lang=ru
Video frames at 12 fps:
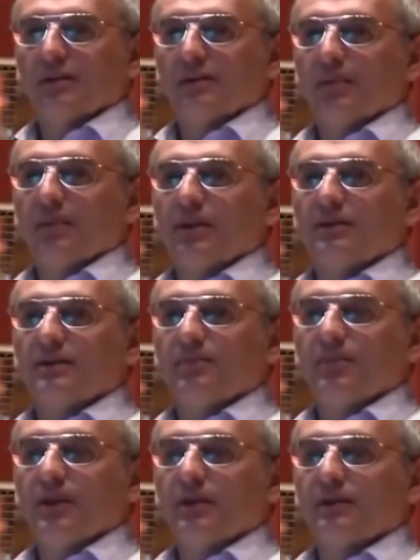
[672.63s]

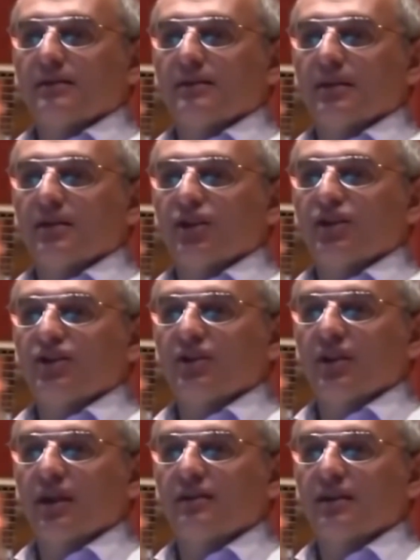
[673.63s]
Самодисциплина для
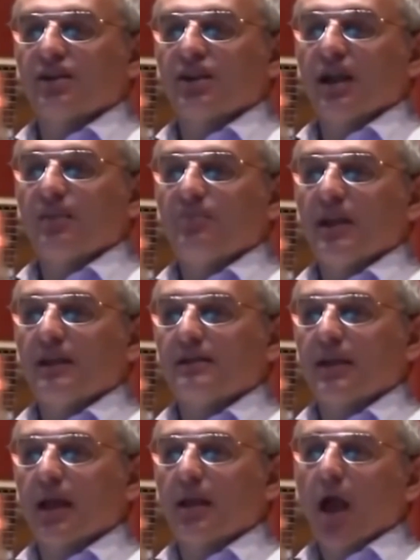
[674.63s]
женщины означает
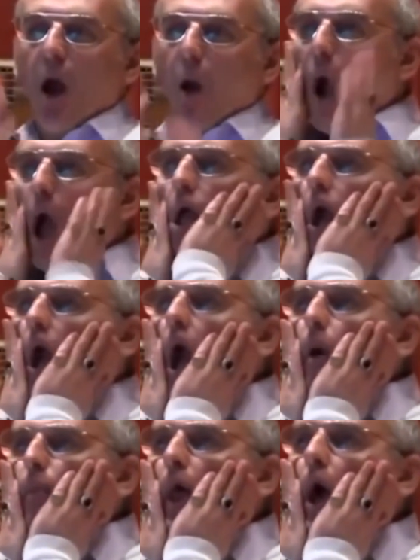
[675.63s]
перестать, ой,
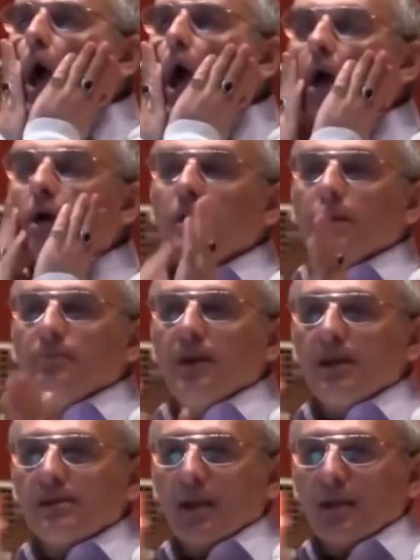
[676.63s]
какая плохая,
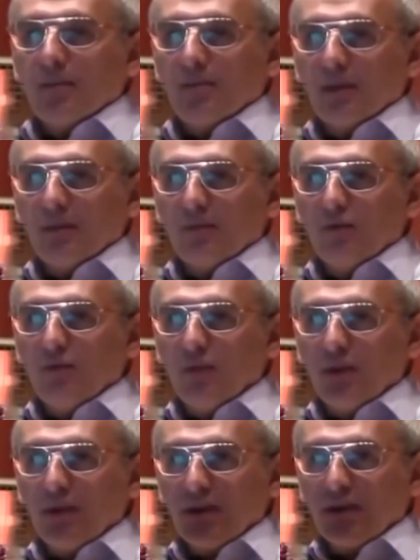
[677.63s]
перестать об этом
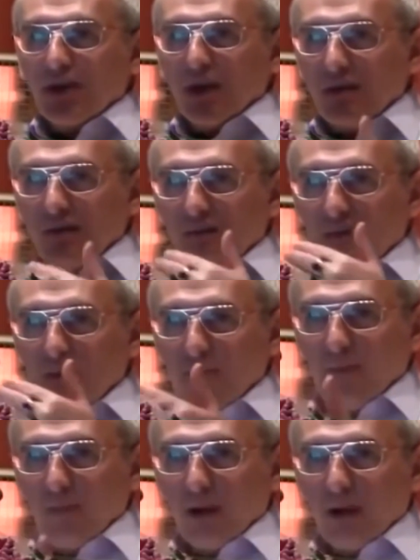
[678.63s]
думать и начать всем
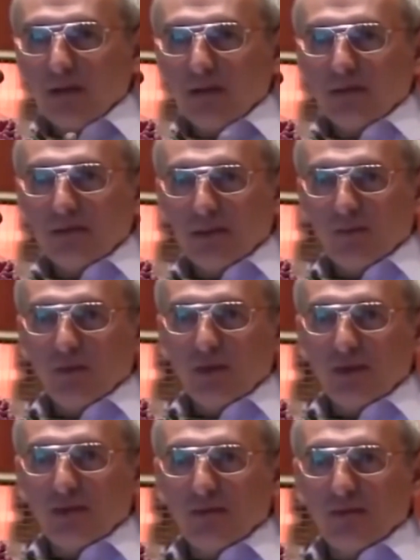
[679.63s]
помогать,
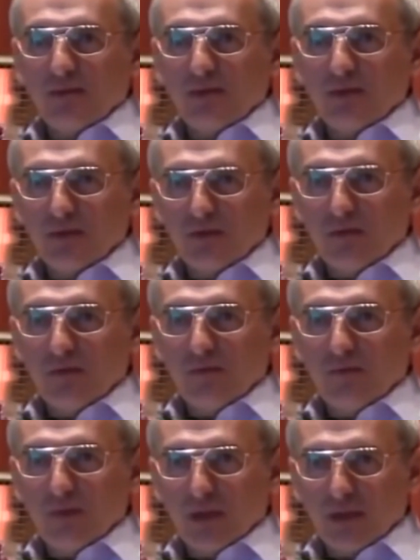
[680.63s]
заботиться обо всех. Все.
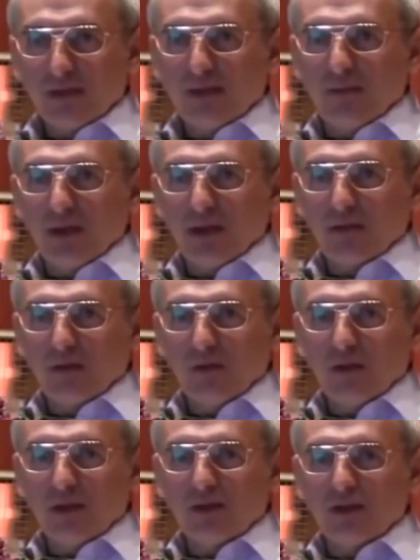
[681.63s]
Вот это
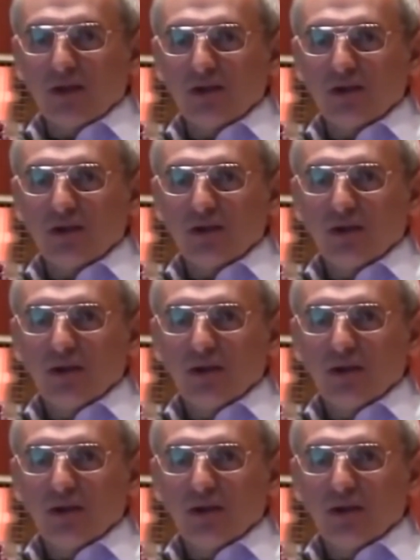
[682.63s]
самоконтроль для женщин.